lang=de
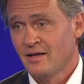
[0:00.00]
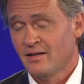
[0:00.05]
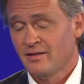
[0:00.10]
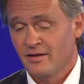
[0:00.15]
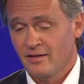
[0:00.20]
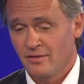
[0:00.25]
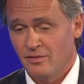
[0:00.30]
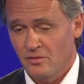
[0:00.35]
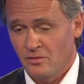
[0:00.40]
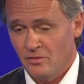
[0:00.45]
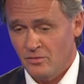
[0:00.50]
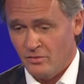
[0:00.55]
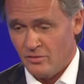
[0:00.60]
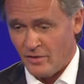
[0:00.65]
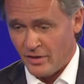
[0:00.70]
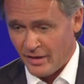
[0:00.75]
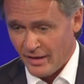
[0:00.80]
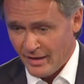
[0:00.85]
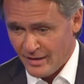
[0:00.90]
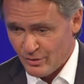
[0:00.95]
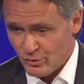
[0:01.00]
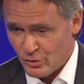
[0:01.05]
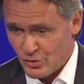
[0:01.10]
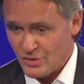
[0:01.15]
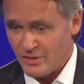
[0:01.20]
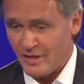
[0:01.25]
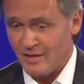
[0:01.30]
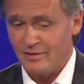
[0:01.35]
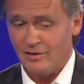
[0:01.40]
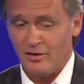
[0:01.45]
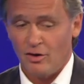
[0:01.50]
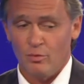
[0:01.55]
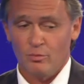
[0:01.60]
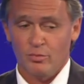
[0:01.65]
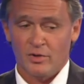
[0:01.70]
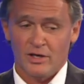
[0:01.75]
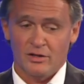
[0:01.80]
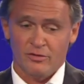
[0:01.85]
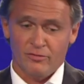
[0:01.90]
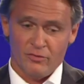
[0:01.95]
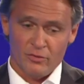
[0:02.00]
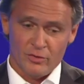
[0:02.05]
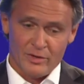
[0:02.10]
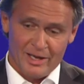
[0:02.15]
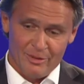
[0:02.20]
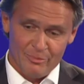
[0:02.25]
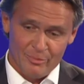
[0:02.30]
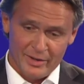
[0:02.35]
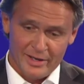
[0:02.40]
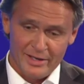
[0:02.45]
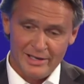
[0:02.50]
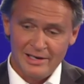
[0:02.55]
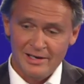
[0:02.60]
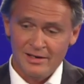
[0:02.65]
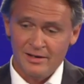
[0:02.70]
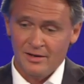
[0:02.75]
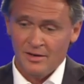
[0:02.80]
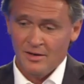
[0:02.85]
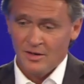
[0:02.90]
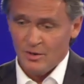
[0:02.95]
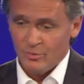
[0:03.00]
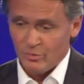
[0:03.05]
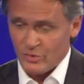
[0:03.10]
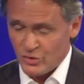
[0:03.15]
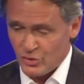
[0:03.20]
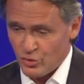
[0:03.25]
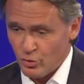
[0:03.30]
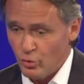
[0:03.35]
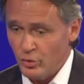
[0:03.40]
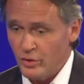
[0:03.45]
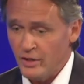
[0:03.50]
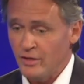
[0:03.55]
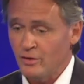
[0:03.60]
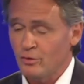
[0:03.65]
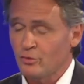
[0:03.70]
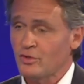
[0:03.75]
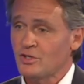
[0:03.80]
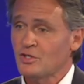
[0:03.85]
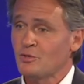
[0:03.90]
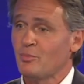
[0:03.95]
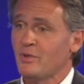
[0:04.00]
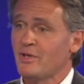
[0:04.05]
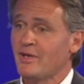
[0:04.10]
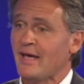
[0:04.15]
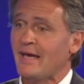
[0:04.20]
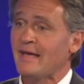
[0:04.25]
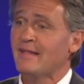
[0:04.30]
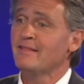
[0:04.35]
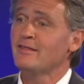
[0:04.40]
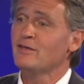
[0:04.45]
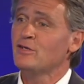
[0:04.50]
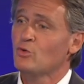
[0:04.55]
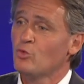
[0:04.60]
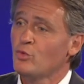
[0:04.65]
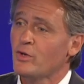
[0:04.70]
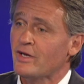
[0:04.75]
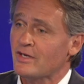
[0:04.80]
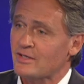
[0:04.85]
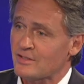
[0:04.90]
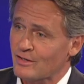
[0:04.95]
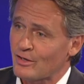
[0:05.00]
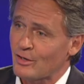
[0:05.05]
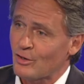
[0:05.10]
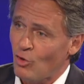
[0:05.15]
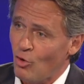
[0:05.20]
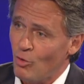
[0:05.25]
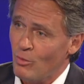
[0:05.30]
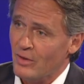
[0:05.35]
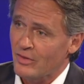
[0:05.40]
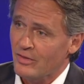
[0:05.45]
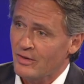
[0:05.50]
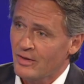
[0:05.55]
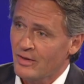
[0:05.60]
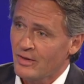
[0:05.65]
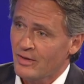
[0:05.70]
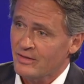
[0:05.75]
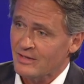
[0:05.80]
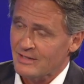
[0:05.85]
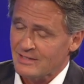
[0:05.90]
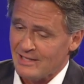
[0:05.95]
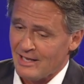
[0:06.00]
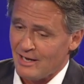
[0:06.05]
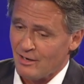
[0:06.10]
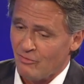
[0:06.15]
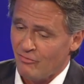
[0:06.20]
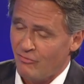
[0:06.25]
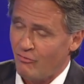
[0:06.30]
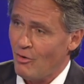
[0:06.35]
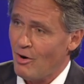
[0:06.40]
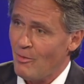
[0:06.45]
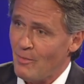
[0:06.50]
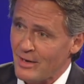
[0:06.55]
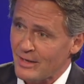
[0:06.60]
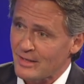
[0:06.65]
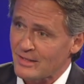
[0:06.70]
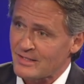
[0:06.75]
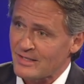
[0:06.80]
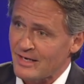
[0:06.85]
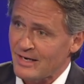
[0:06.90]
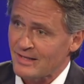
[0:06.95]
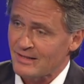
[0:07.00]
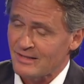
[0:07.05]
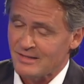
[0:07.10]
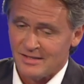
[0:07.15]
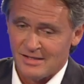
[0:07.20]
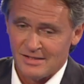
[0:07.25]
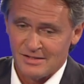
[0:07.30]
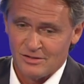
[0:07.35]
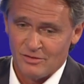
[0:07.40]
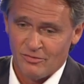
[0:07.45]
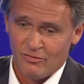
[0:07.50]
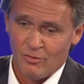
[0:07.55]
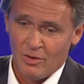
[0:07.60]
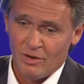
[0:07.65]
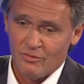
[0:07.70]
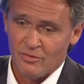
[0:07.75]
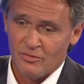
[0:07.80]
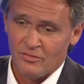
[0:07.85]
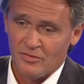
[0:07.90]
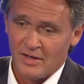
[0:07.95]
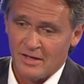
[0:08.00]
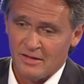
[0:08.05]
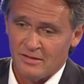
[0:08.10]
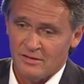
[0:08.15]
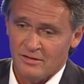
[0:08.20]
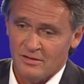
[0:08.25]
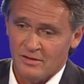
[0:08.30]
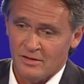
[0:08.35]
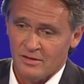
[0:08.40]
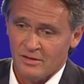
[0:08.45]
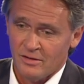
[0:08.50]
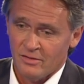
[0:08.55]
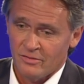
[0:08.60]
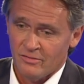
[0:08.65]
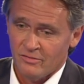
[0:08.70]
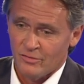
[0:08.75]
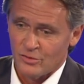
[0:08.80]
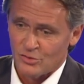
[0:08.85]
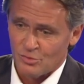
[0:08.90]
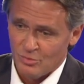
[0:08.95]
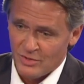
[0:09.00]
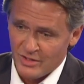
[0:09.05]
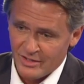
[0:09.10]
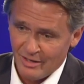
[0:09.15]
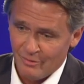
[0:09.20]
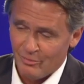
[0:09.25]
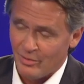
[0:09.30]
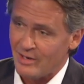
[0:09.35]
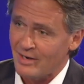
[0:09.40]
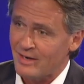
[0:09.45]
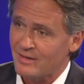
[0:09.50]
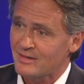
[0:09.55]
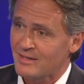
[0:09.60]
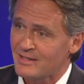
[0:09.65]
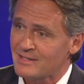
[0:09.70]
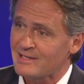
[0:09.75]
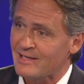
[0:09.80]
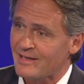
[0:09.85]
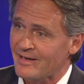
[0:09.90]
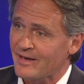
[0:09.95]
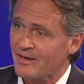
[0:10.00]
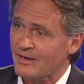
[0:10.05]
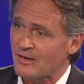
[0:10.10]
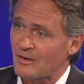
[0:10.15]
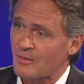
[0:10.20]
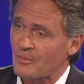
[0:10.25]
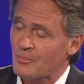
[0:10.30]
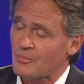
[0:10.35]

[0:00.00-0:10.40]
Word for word: Denn der Rechnungszeitraum geht von April bis Juni und ich bin Ende Juni erst gekommen. Das lag vor meiner Zeit. Das heißt, der Vorwurf geht hier, was mich anbelangt, ins Leere.